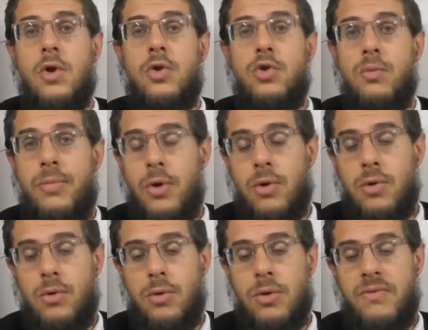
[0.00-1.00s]
de peur que
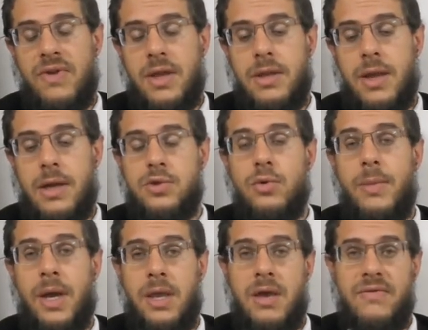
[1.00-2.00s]
l'on en vienne à se
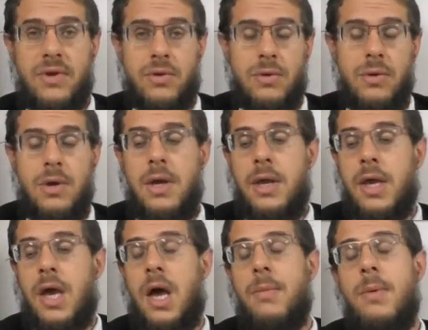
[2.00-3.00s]
marier avec eux.
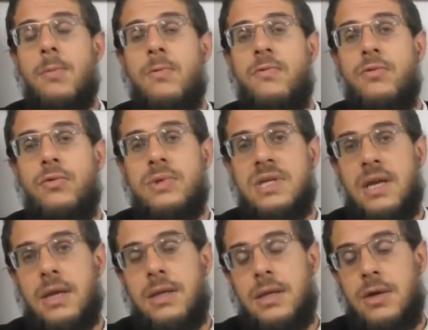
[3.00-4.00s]
Khatramim ont voulu nous
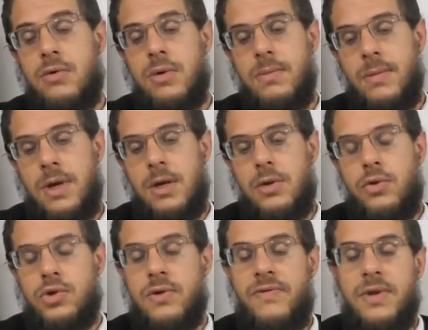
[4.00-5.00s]
écarter des
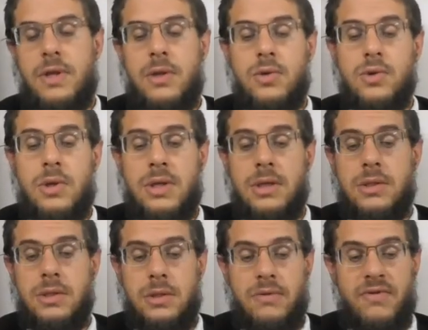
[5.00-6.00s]
de ce fait ils nous ont
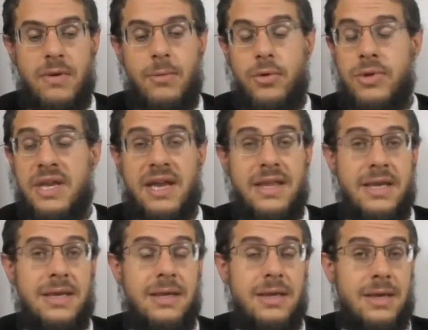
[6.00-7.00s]
interdit vraiment une takana
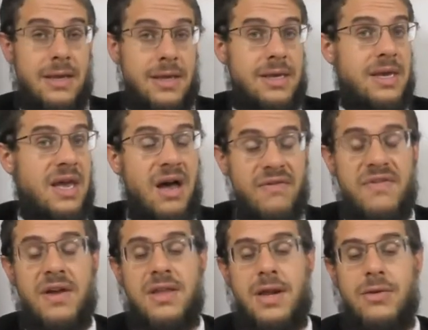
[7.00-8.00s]
qui, qui est
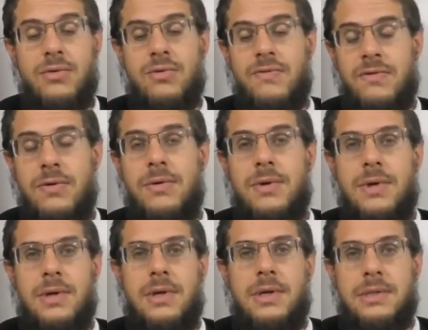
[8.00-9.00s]
infernale de nouveau.
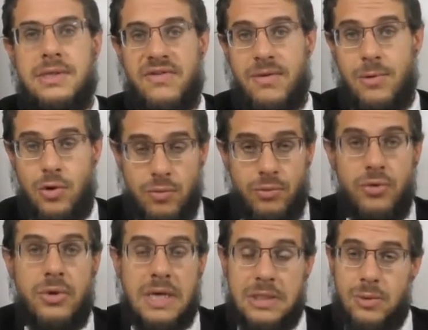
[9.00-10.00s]
C'est vraiment le
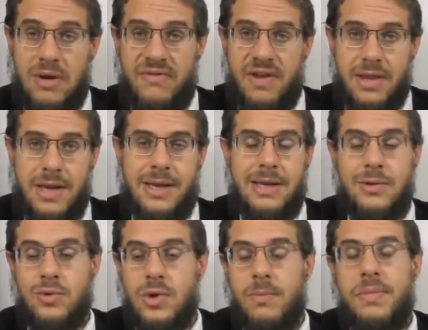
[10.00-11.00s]
but qu'elle soit infernale, qu'elle
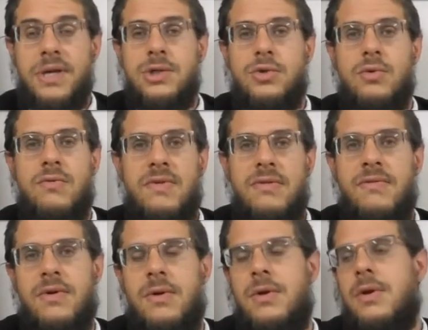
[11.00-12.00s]
nous empêche de
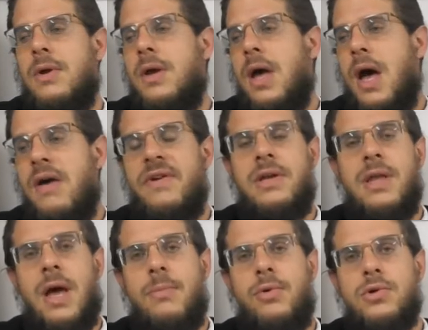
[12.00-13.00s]
vivre avec des
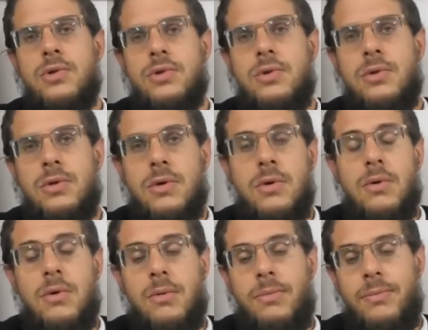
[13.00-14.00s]
rapports sociaux
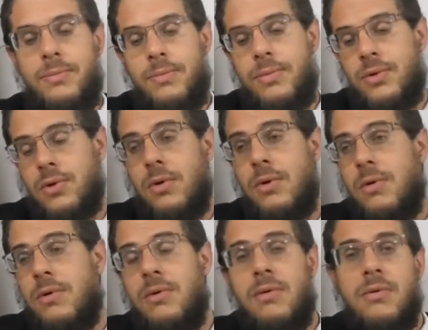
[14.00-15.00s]
trop,
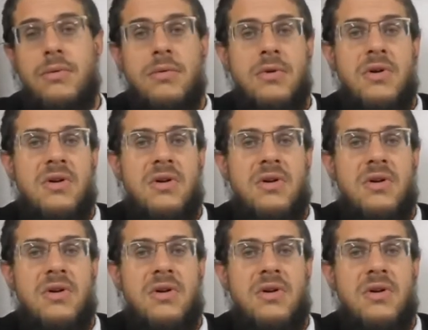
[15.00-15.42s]
trop